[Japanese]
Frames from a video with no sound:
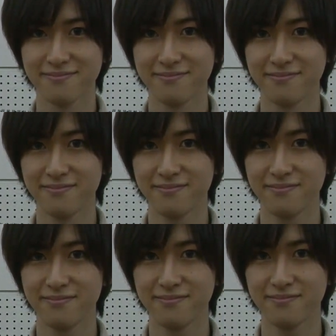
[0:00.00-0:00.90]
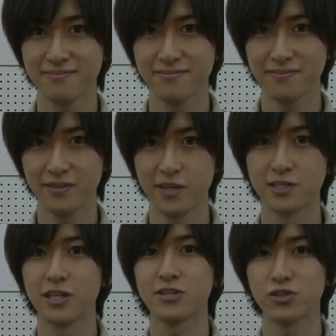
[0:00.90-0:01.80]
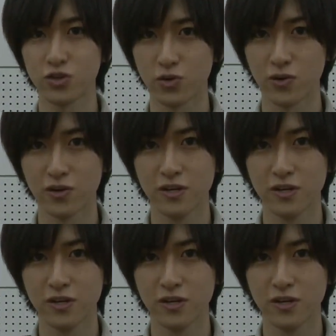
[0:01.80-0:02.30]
その心は、えー、熱量。